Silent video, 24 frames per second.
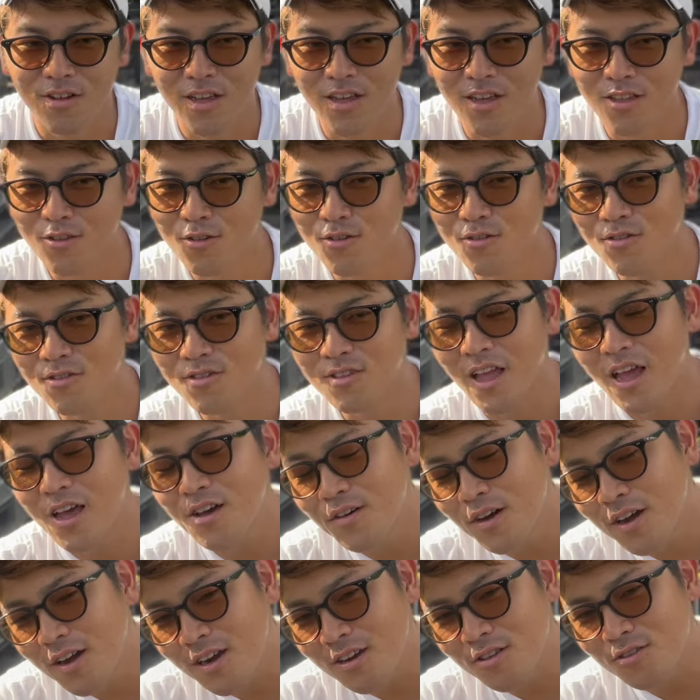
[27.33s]
えー、台
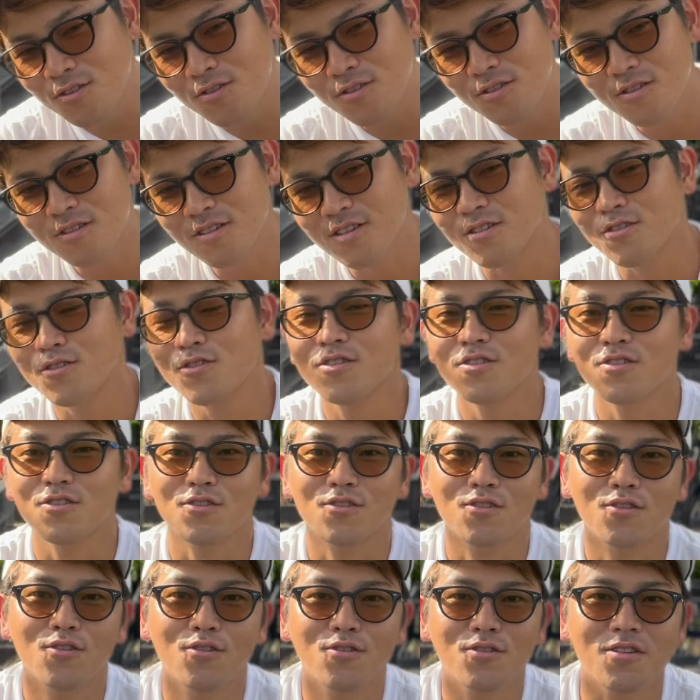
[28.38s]
湾から導入した趣旨の
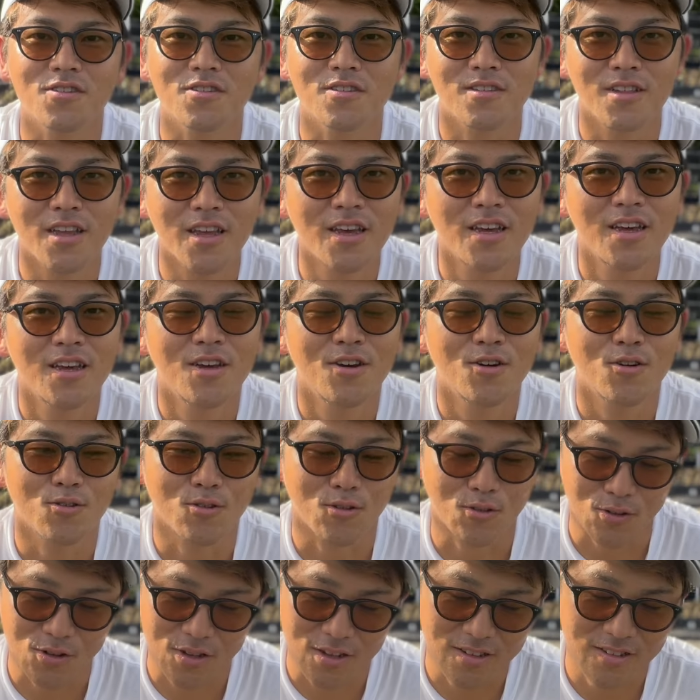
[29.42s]
その後ですねお
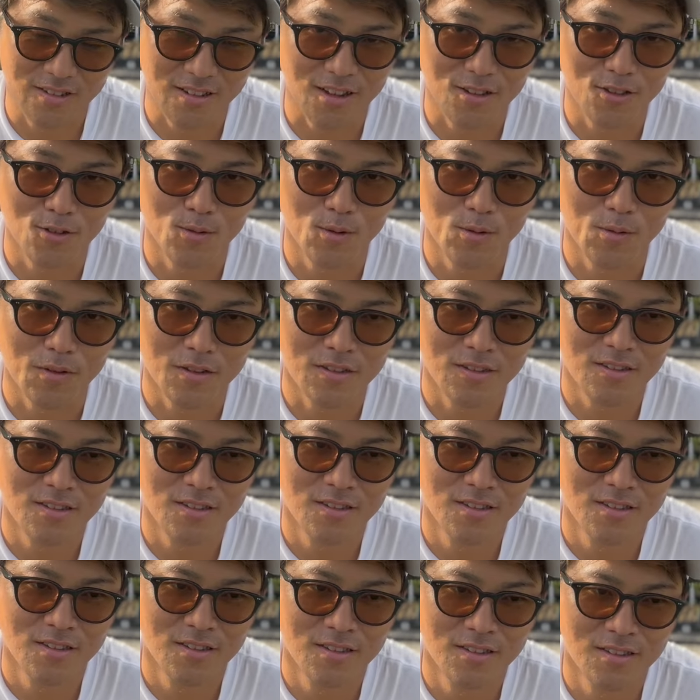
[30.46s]
届けしたいと思いま
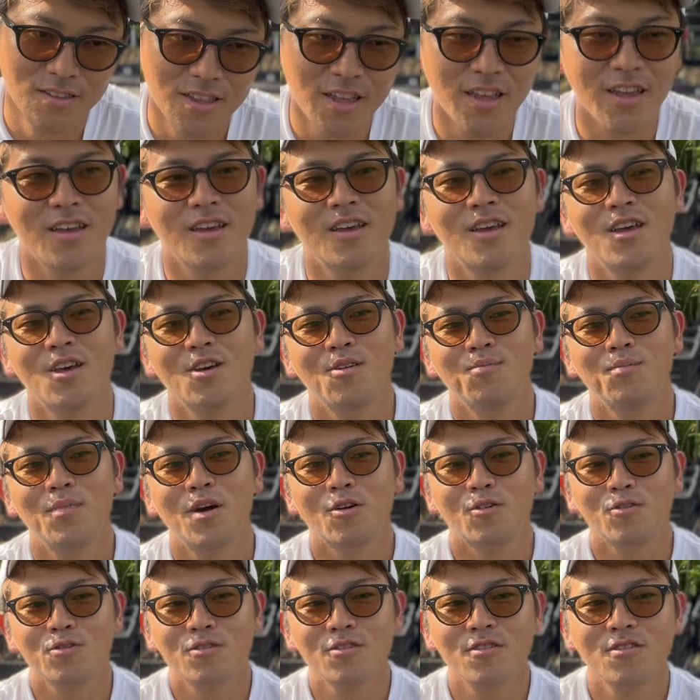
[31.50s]
す。で、ま
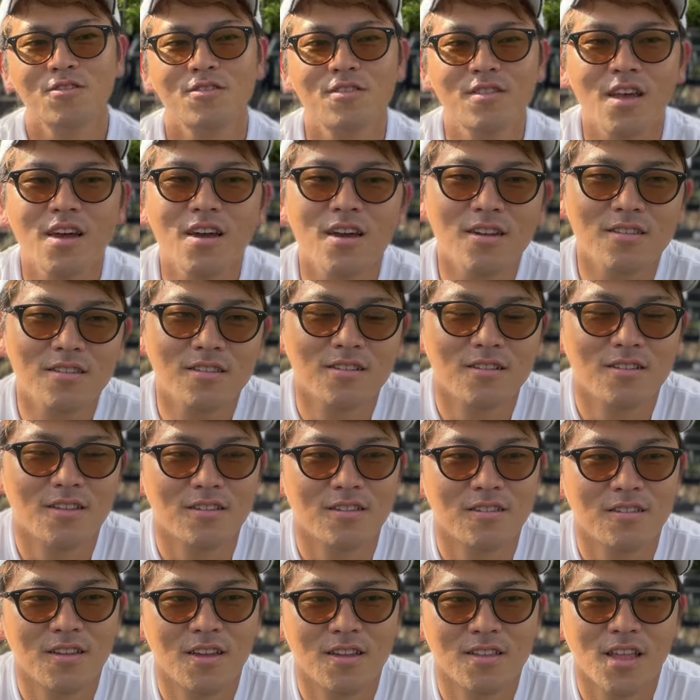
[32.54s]
あ、今年の3月にで
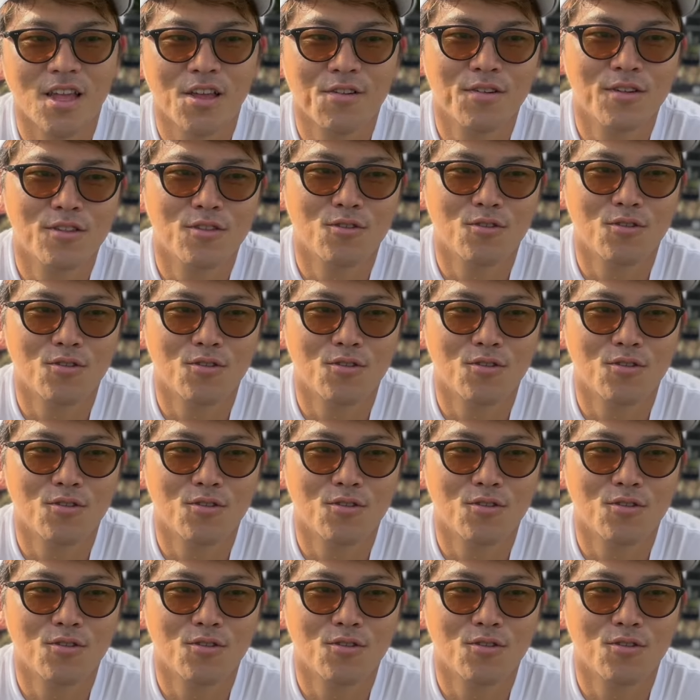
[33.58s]
すね台湾の